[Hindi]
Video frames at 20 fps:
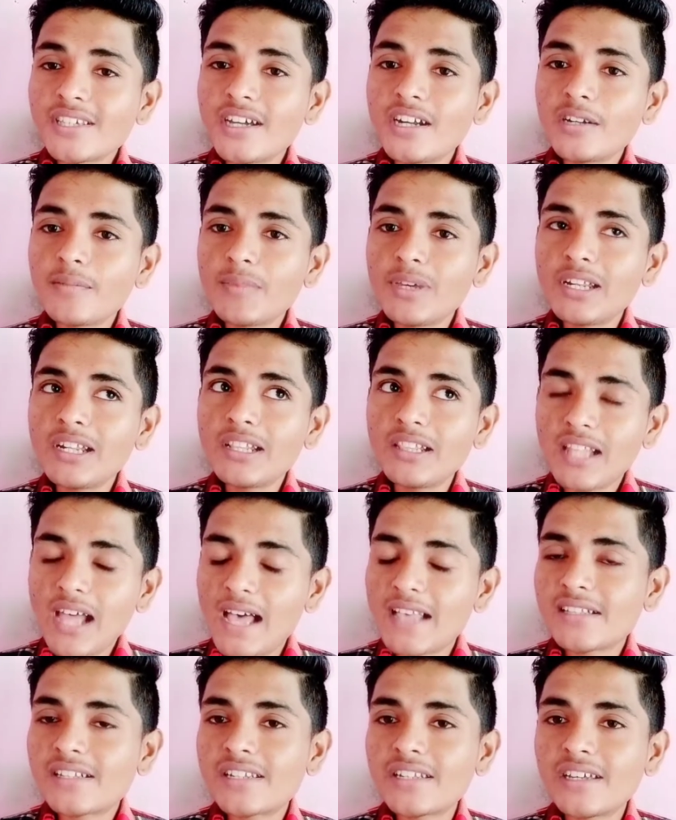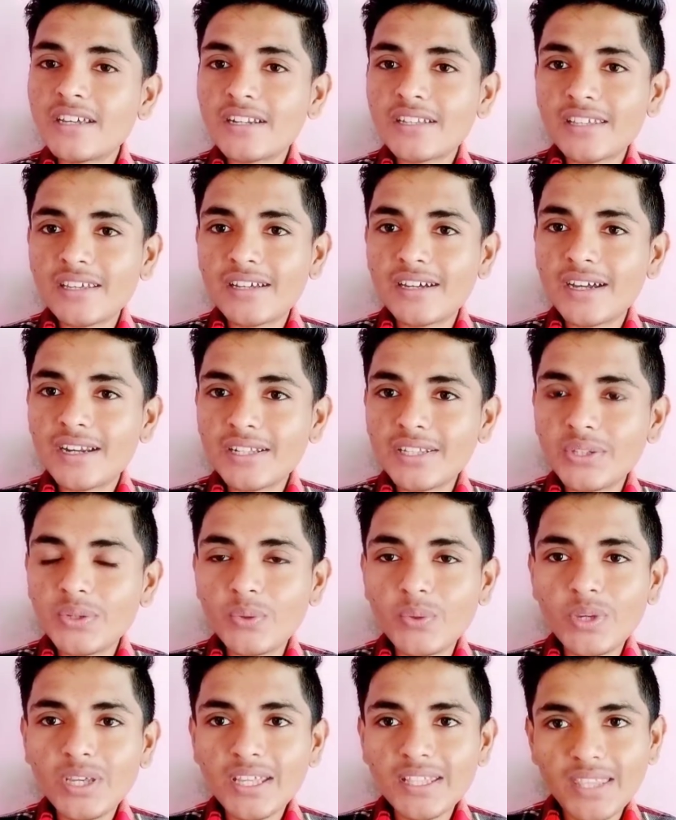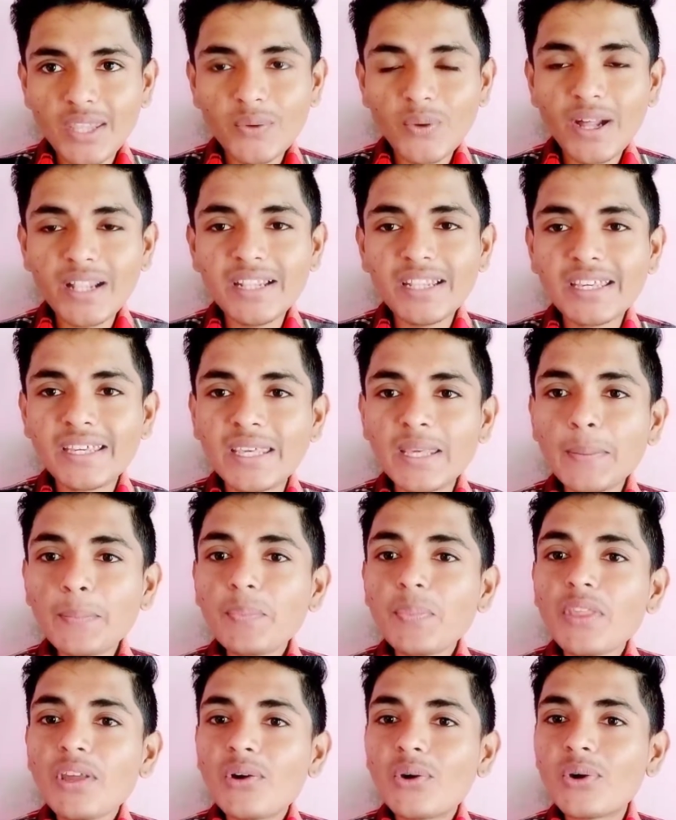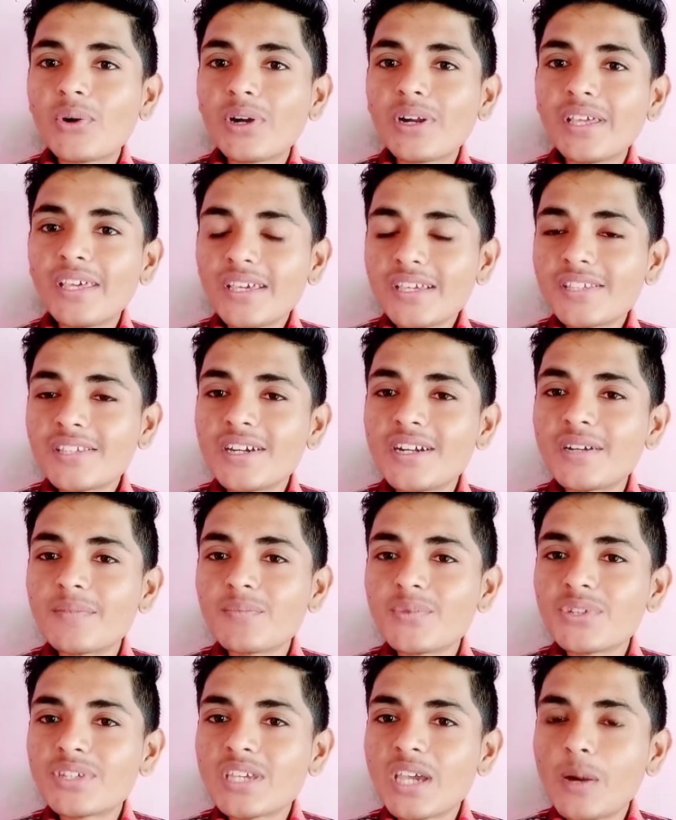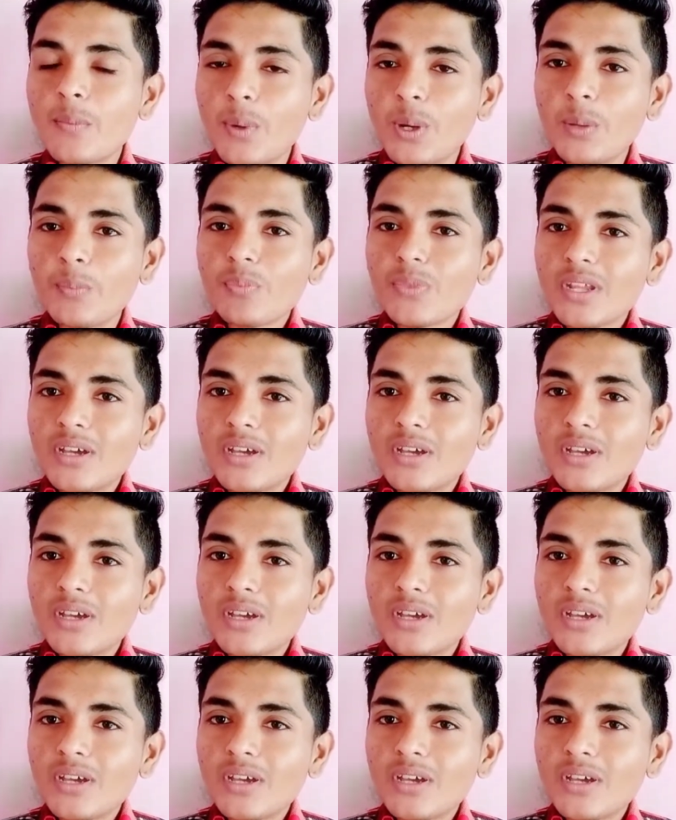ये शर्ट मेरी लास्ट ईयर की खरीदी हुई है दिवाली की और ये शर्ट मुझे अब